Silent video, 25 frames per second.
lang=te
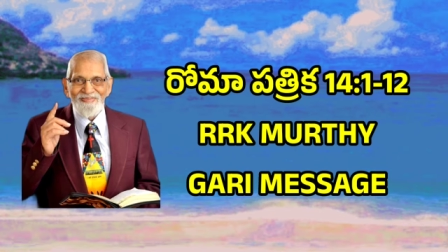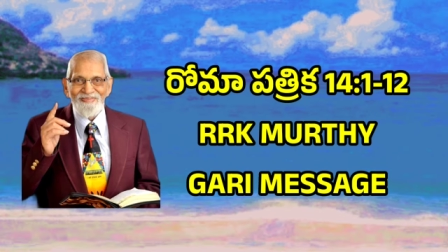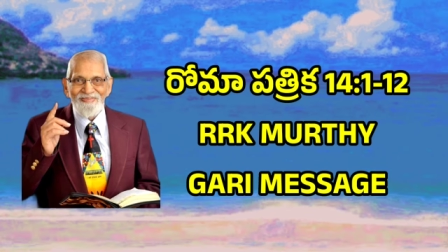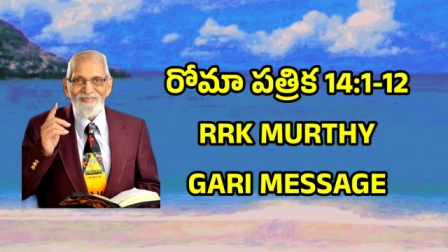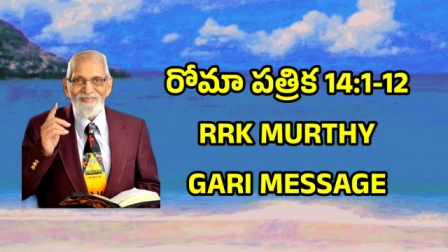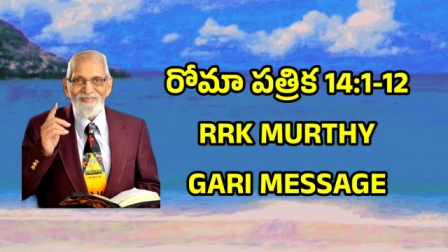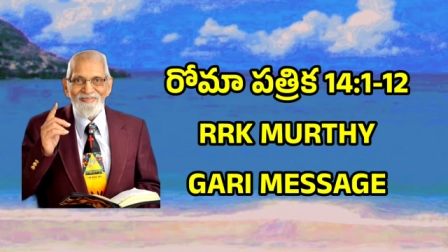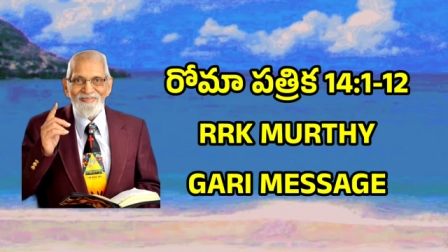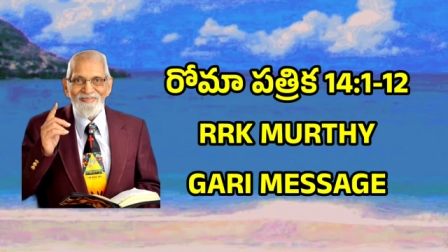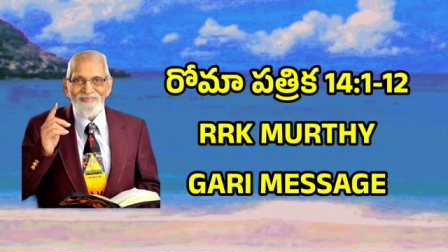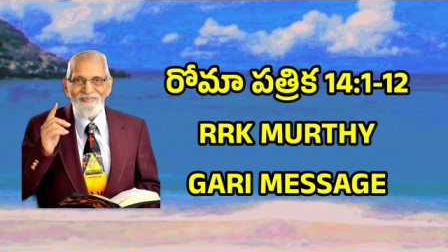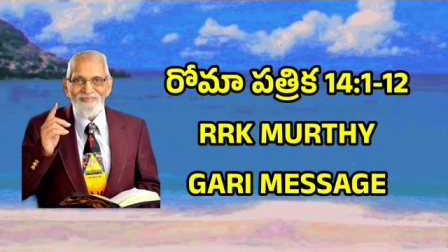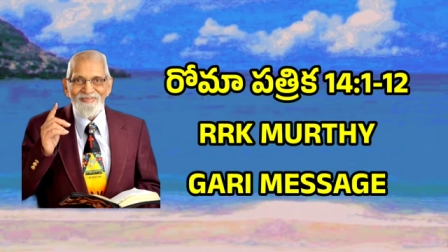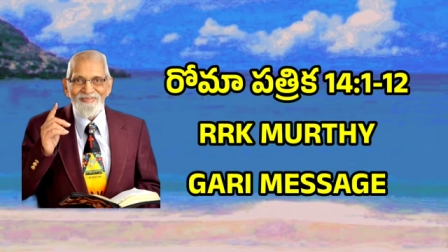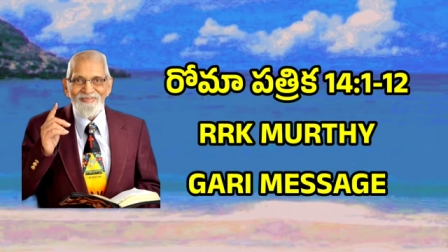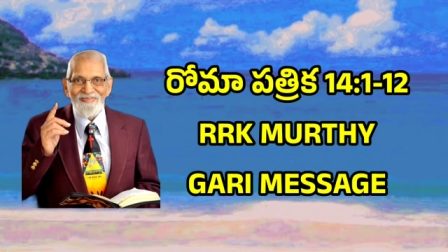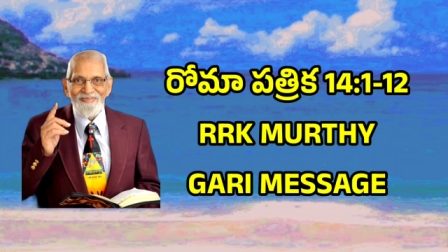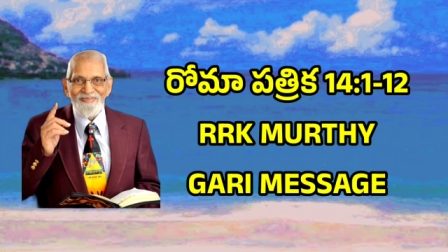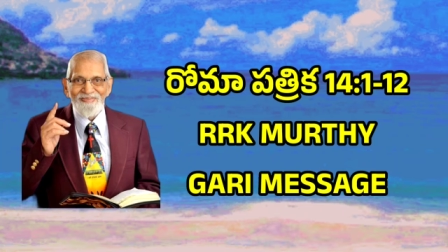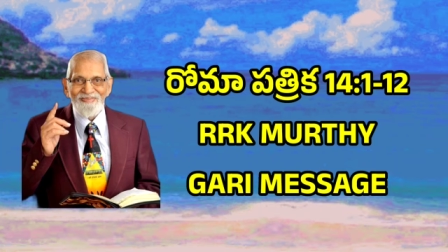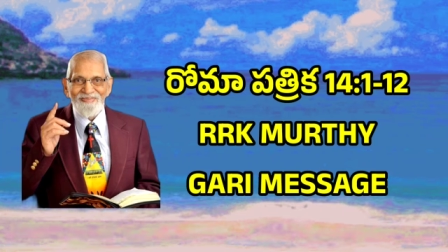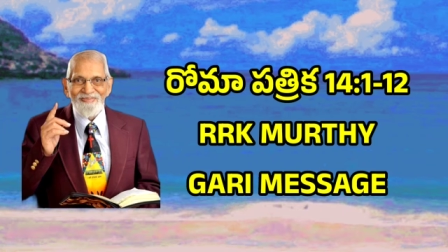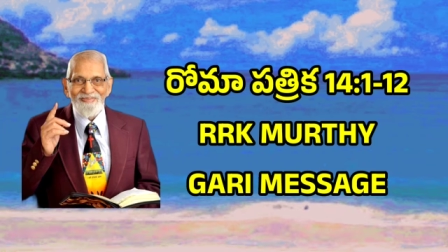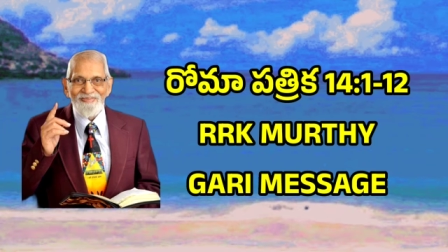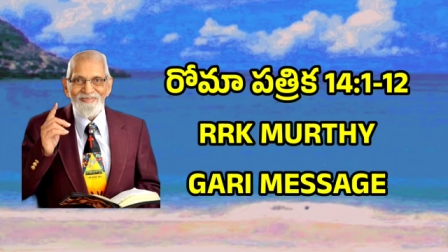
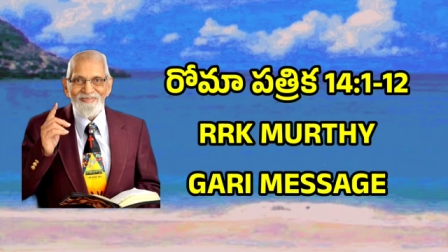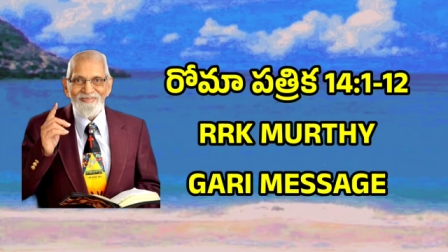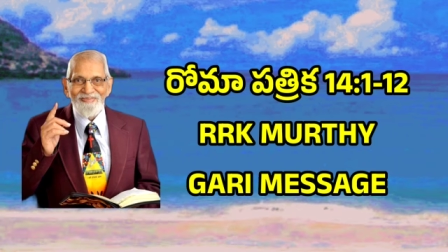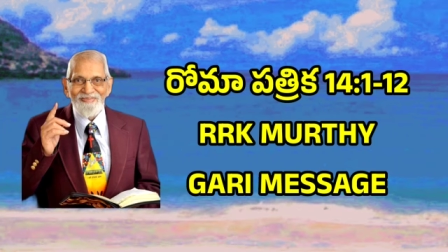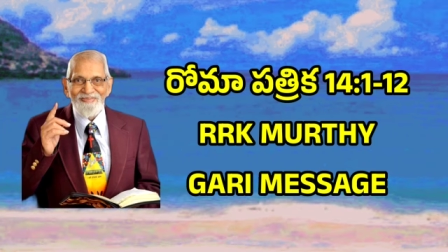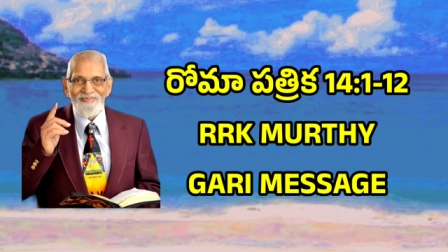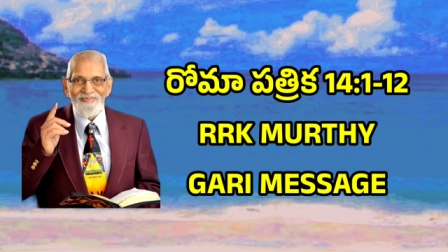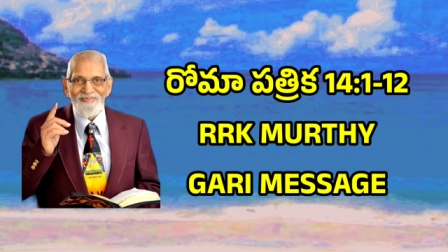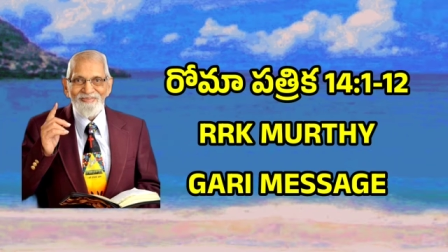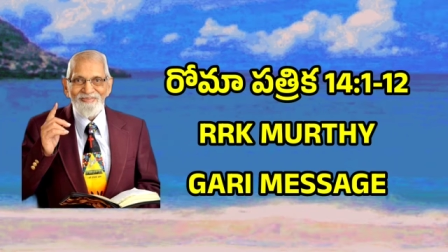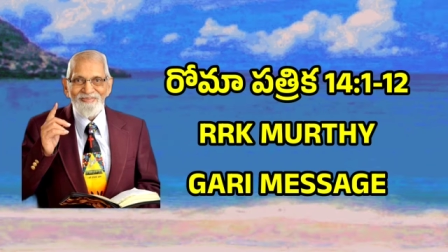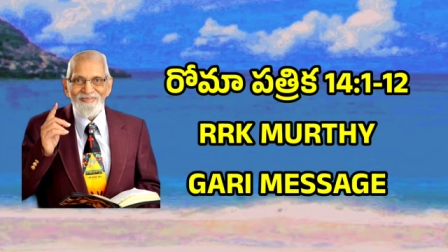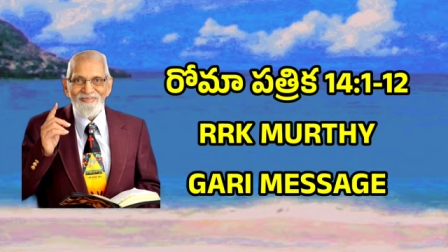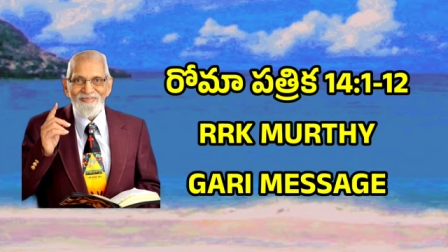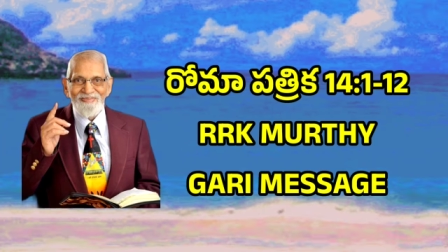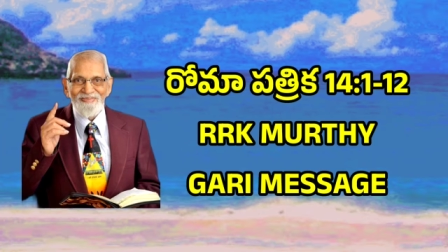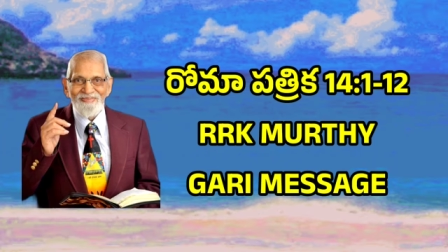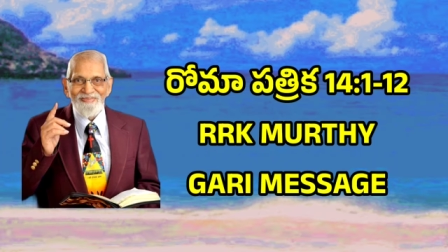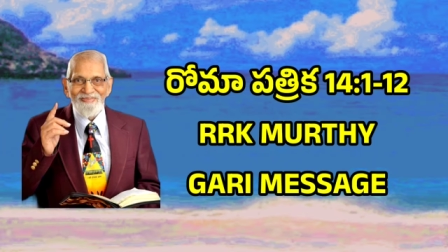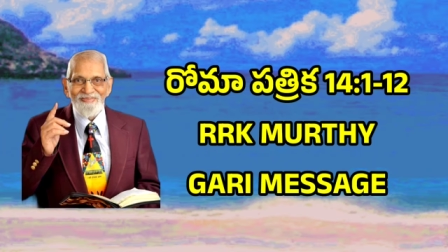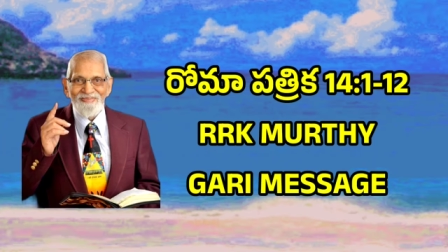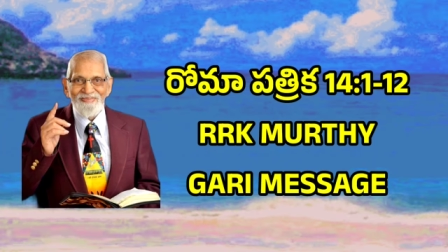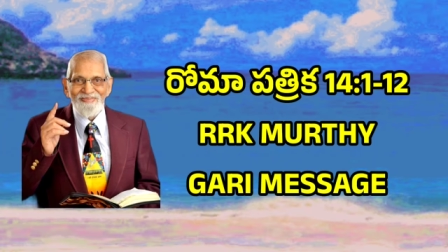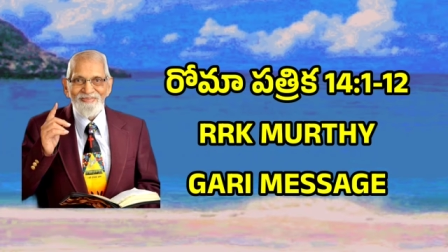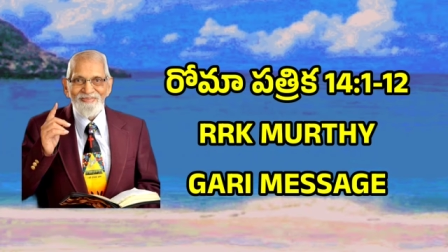విశ్వాసము విషయములో
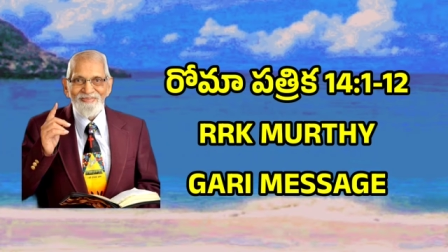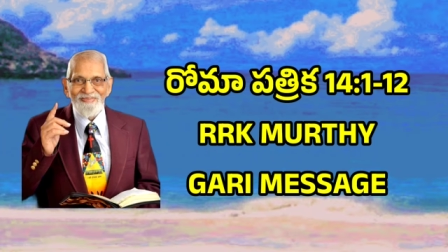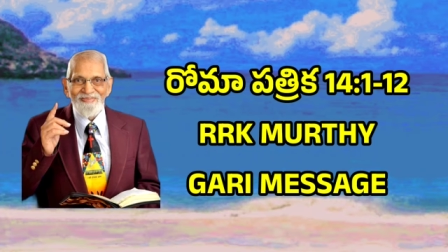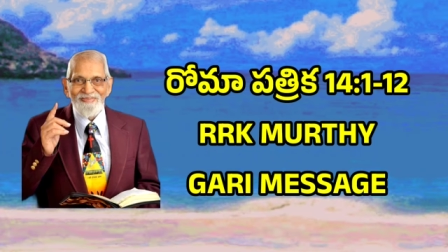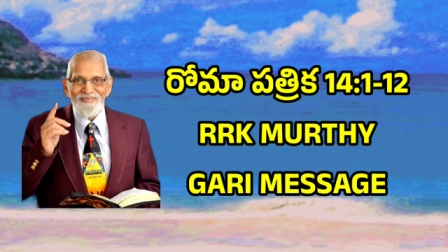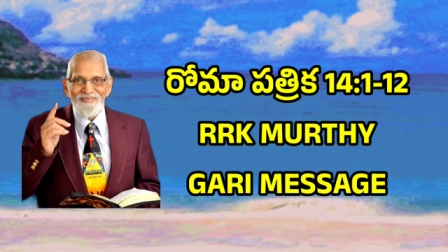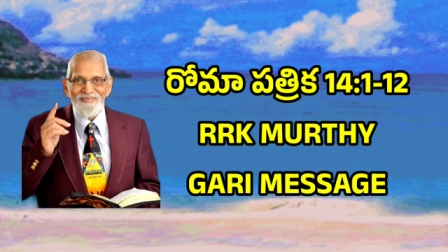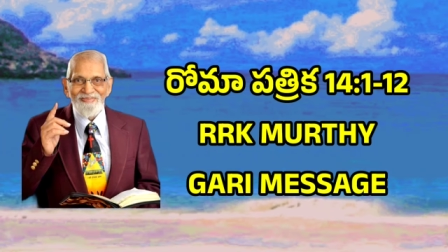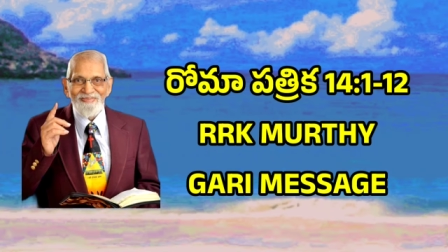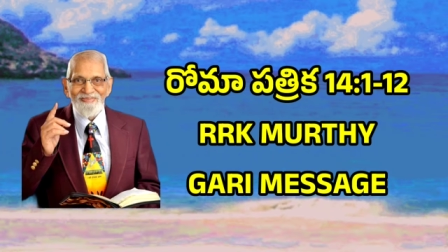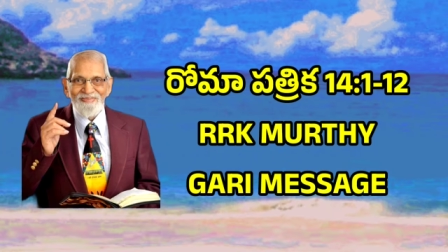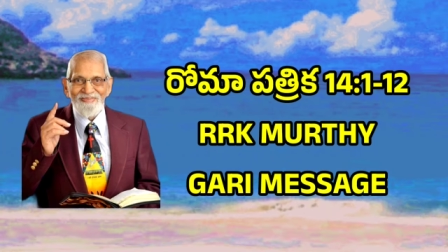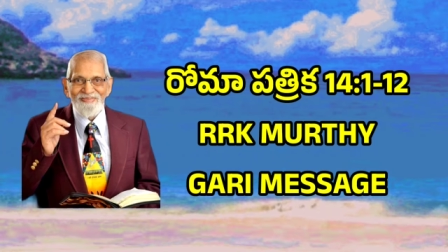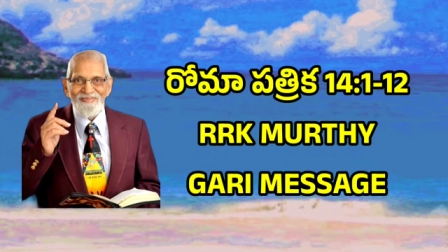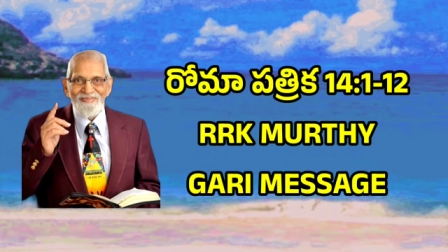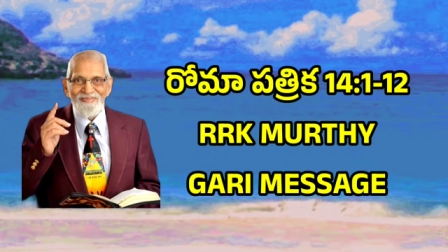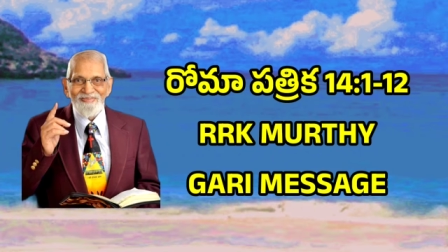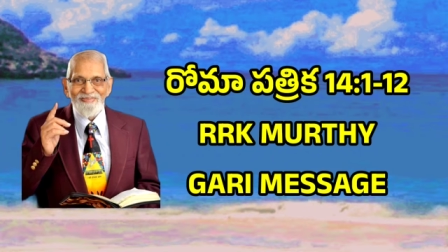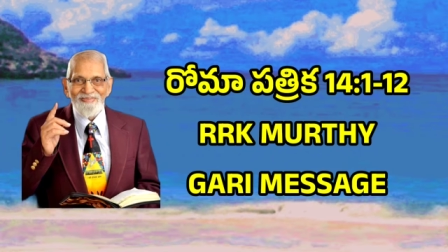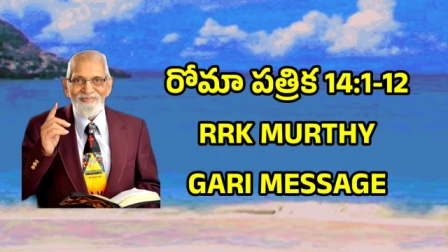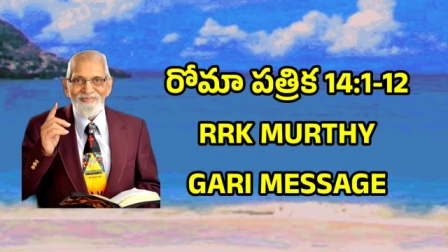బలహీనులైన